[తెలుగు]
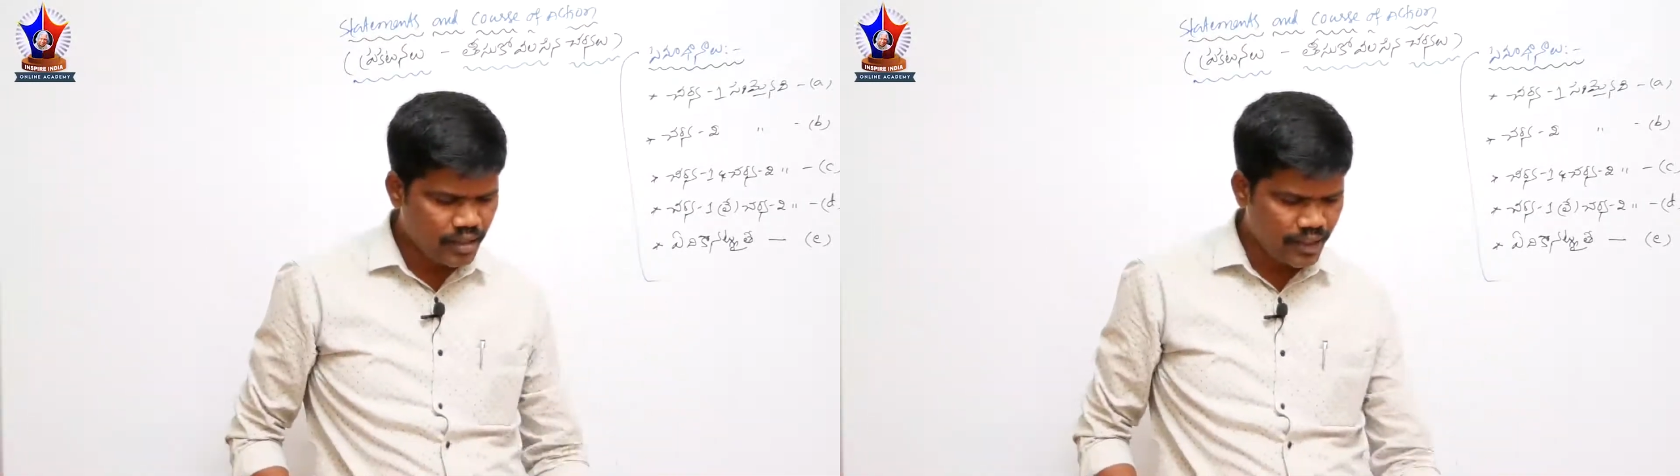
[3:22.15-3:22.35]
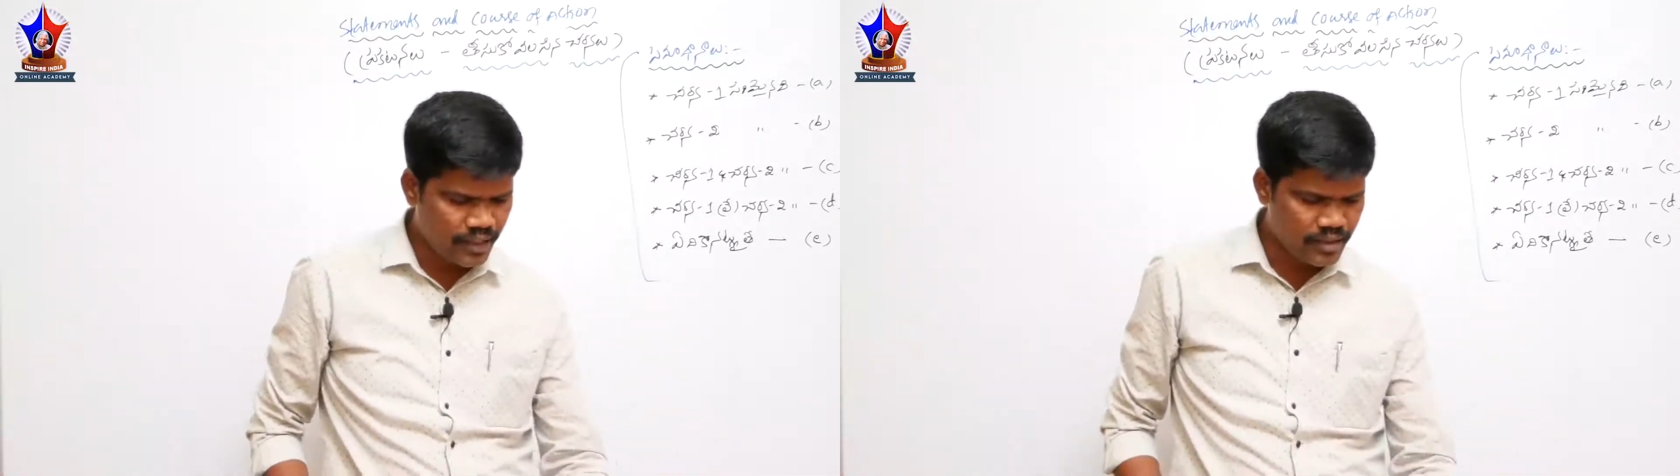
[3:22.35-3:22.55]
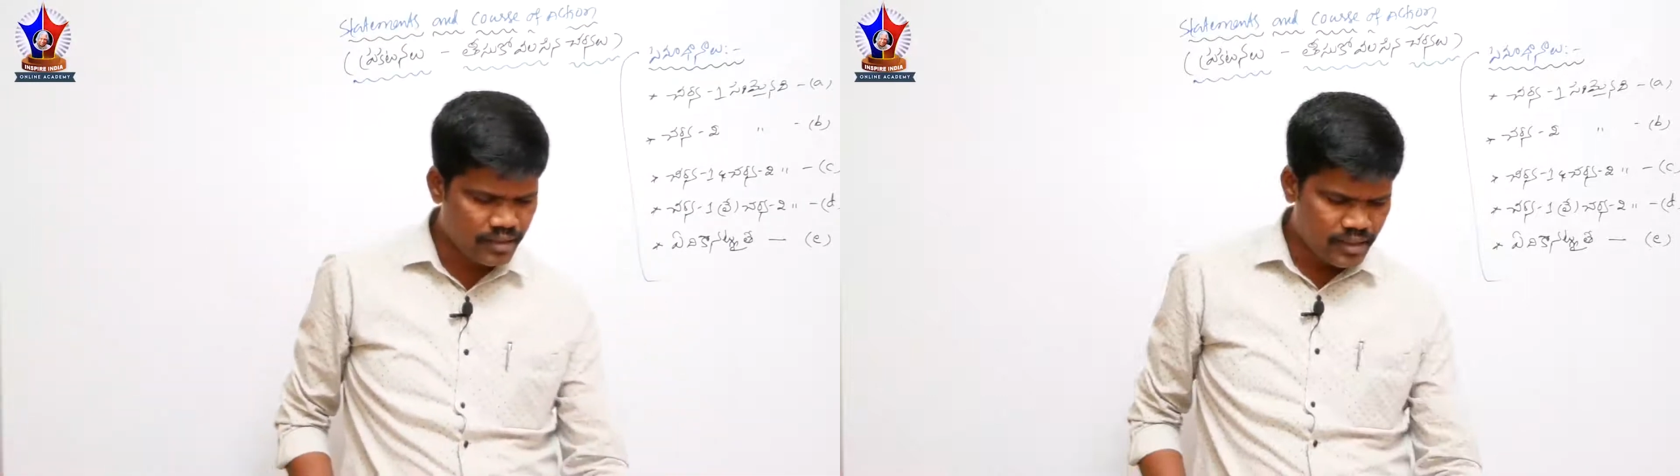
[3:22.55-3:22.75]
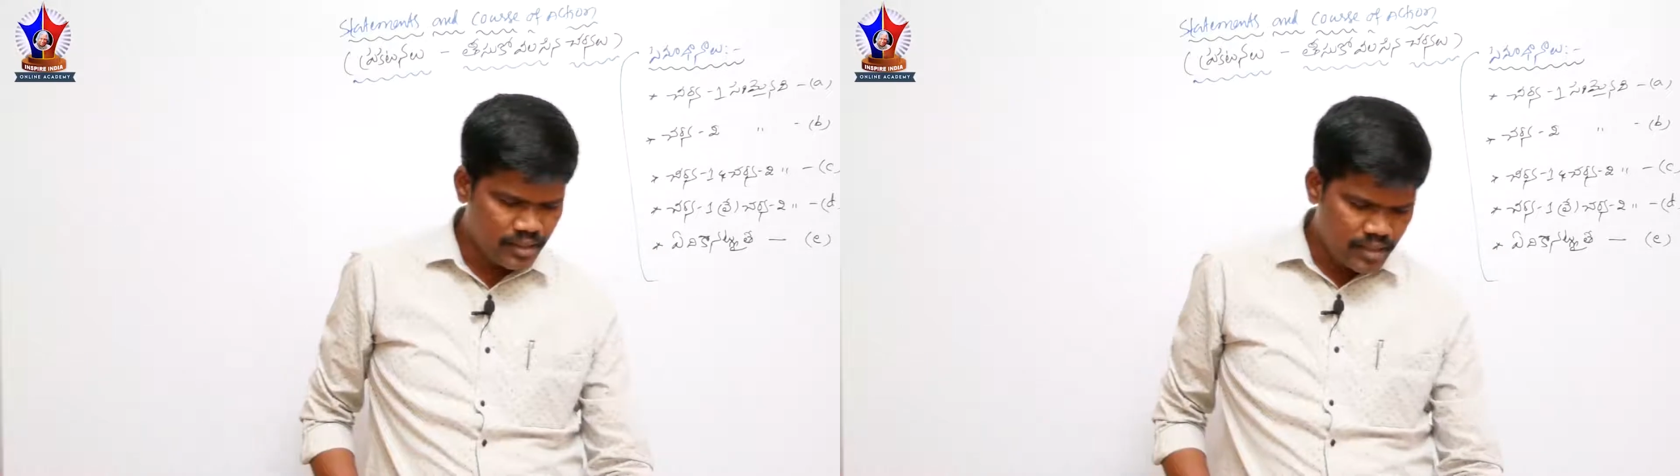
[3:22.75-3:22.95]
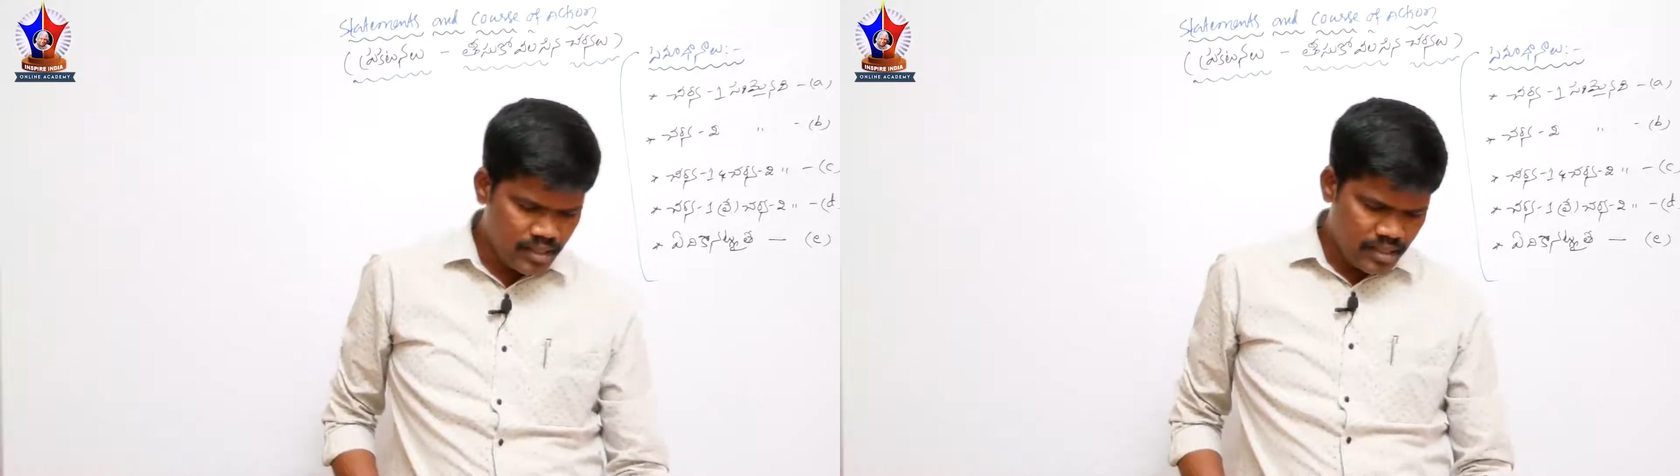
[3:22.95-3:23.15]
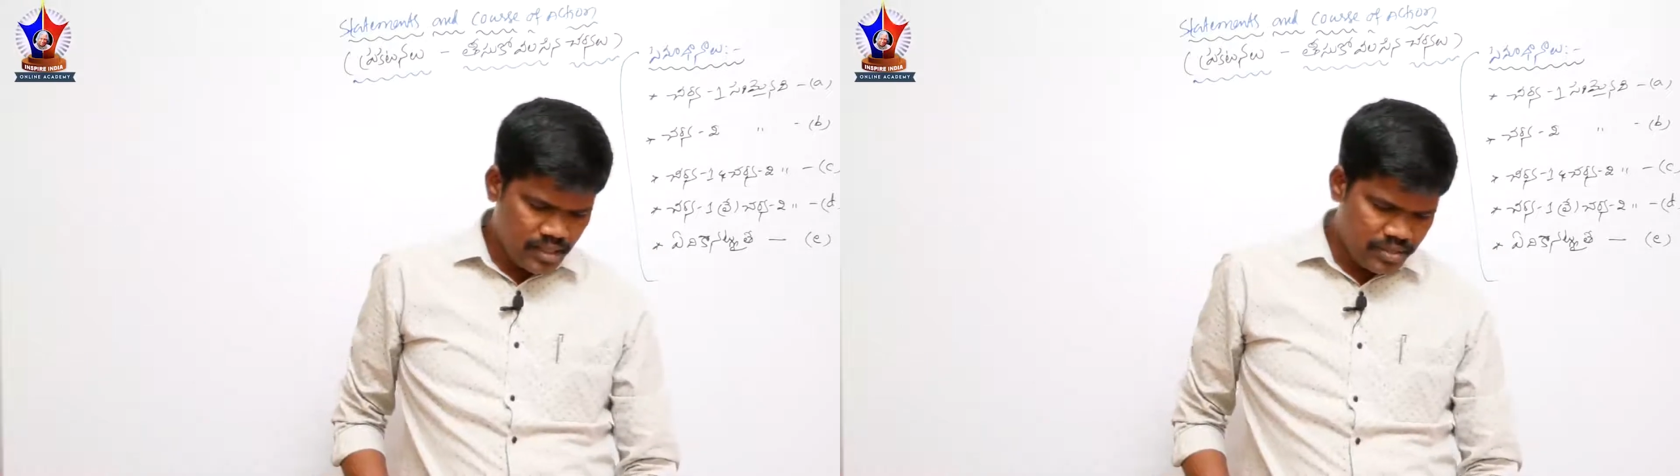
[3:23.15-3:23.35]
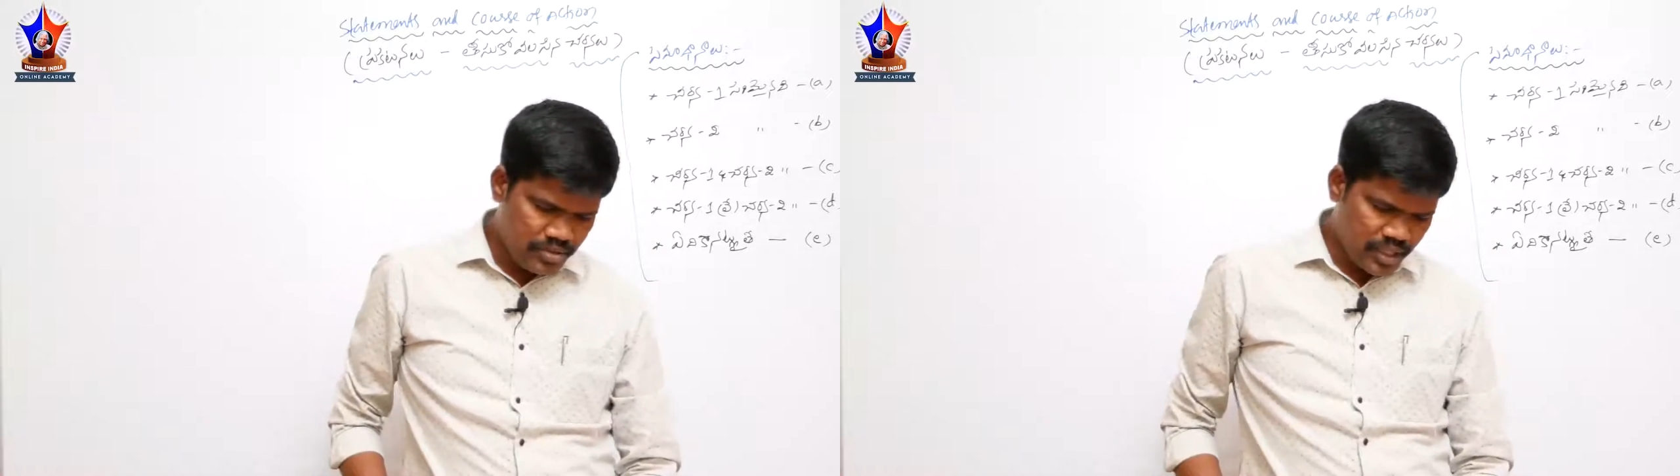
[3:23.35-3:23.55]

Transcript: రైట్ సో